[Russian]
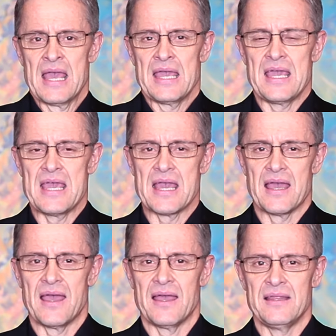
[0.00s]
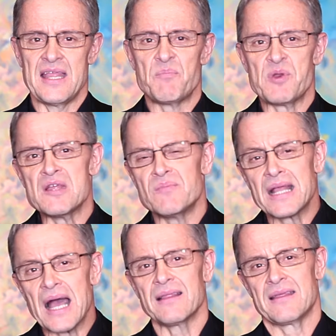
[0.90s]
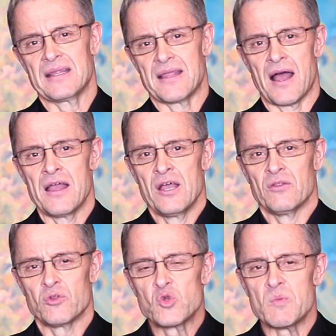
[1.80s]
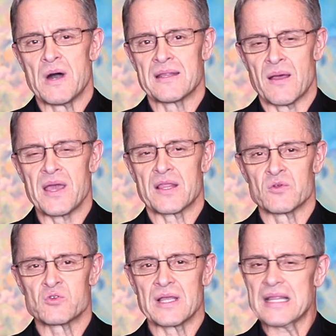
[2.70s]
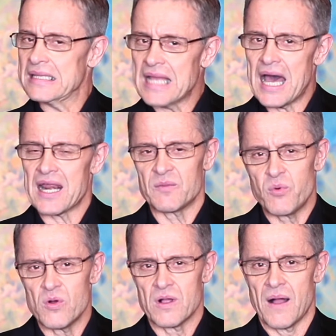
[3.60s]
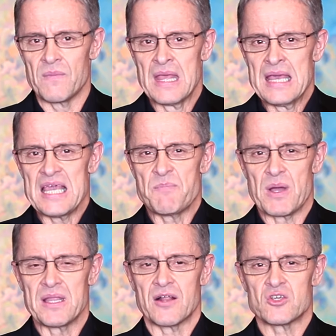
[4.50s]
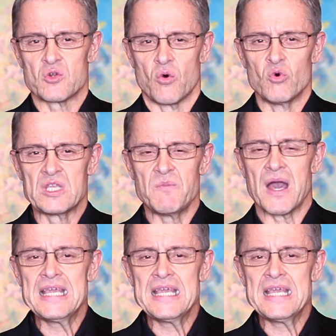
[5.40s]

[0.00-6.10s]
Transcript: И э, не пренебрегать это, но думать об этом, что это дар от Бога. И понять, что у тебя